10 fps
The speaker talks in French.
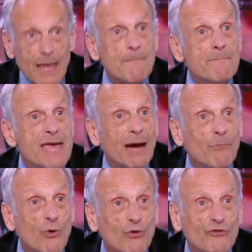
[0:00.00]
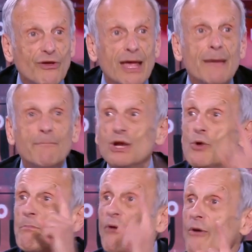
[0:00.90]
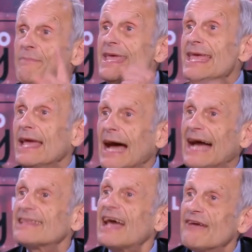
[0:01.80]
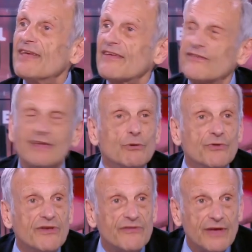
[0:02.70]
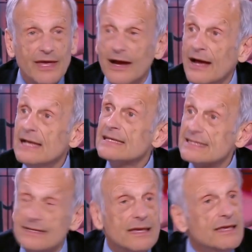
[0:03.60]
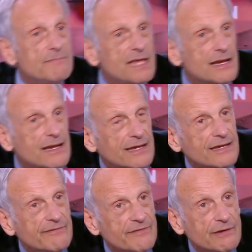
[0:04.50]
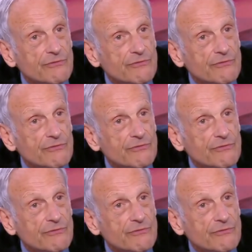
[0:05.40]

Mermoz. Mais le premier à traverser le désert, c'est Émile l'écrivain.